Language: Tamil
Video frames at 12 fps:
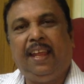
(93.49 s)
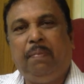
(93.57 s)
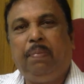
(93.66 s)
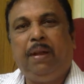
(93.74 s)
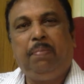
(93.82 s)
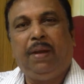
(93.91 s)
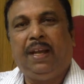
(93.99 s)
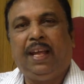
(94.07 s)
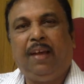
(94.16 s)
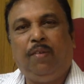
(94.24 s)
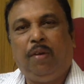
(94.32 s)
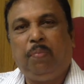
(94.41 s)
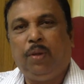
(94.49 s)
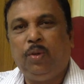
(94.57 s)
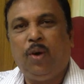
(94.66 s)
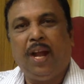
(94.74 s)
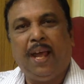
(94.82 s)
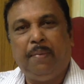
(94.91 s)
இப்படிப்பட்ட ஒரு
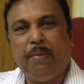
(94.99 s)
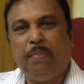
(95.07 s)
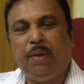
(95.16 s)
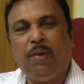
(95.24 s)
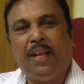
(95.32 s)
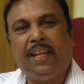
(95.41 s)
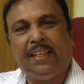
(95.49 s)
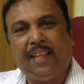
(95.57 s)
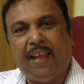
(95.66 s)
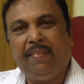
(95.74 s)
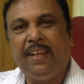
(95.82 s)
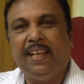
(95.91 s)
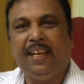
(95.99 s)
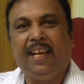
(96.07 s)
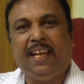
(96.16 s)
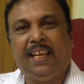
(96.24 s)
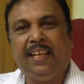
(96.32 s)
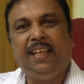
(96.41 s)
பொதுவான அமைப்பினுடைய தேவை
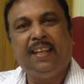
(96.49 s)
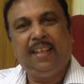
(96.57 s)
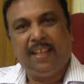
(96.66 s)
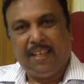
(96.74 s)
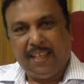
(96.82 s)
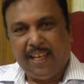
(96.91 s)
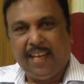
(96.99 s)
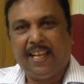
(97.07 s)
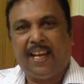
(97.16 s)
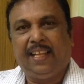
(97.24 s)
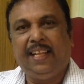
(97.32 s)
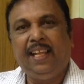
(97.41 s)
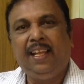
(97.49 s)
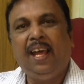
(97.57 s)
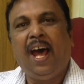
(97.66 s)
இன்றைக்கு இருக்கிறது